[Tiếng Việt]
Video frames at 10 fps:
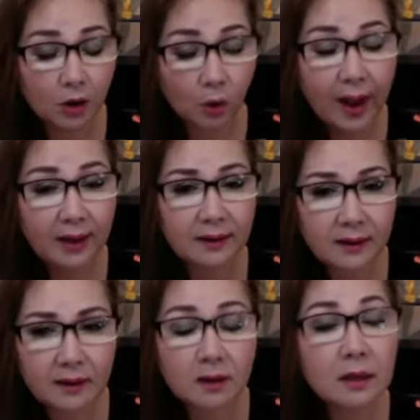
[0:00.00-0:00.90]
đồ ăn
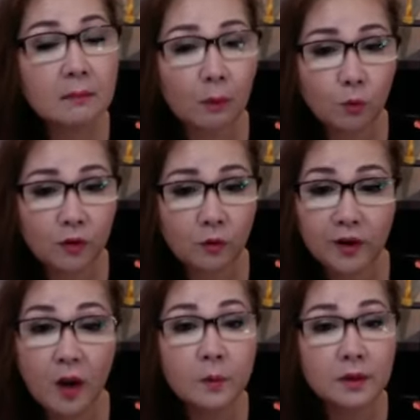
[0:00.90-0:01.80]
lên nó dính mặt quý vị vì
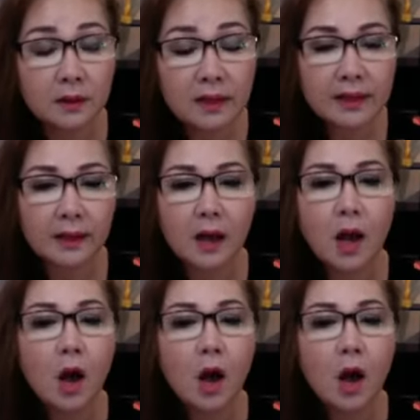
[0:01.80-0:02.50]
không rửa liền,